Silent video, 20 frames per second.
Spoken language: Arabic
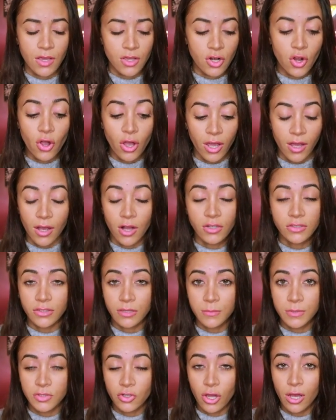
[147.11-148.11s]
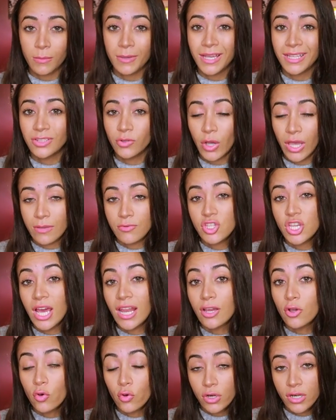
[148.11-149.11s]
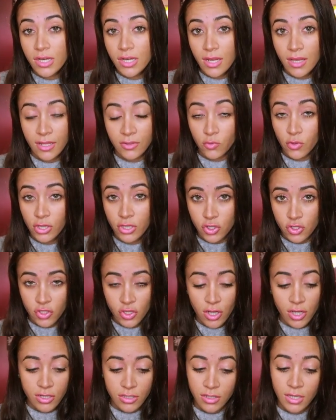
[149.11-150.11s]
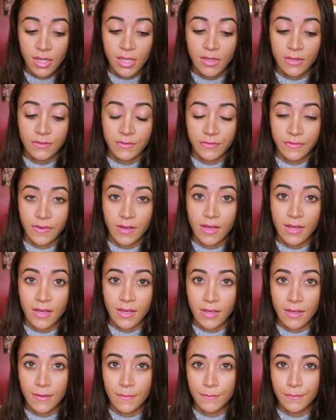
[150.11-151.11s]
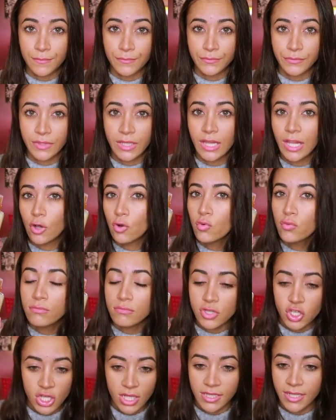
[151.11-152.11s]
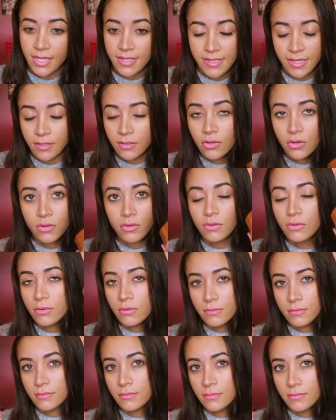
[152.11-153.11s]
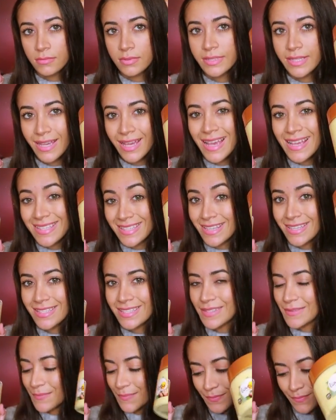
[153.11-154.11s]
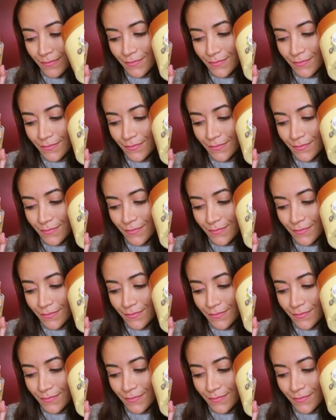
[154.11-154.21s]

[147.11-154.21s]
رائع اكتر من رائع بجد وهيمشي على كل انواع الشعر فلو مش قادره على السيت كله ده اساسي